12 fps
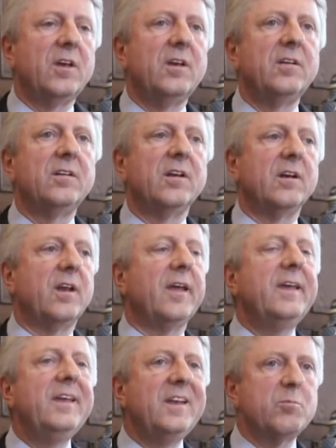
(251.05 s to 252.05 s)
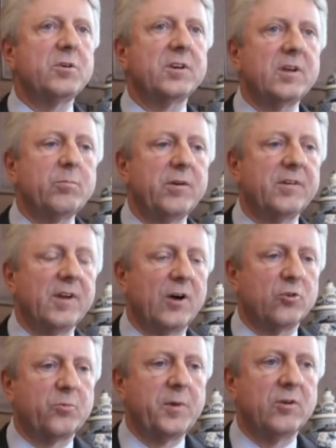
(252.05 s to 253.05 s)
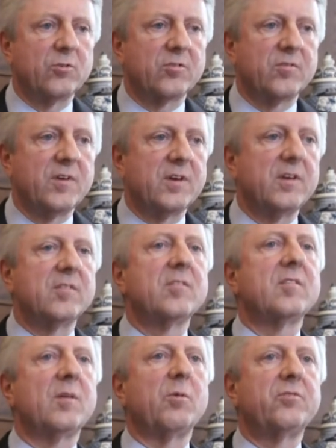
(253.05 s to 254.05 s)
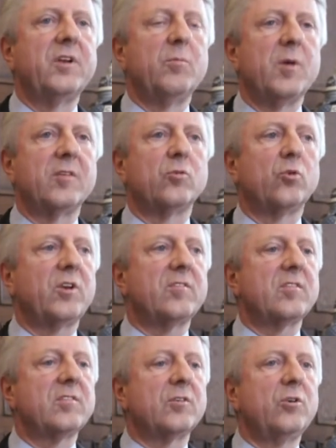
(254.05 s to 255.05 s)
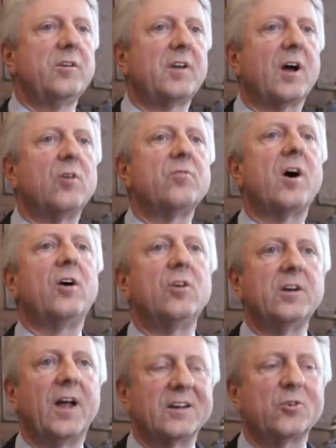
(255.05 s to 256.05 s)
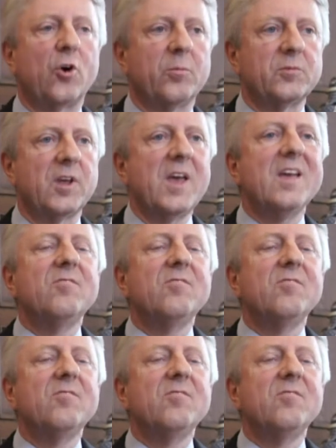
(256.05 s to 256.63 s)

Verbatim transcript: In den innerbetrieblichen Ausbildungswegen ist es aber vielmehr so, dass es natürlich darauf ankommt,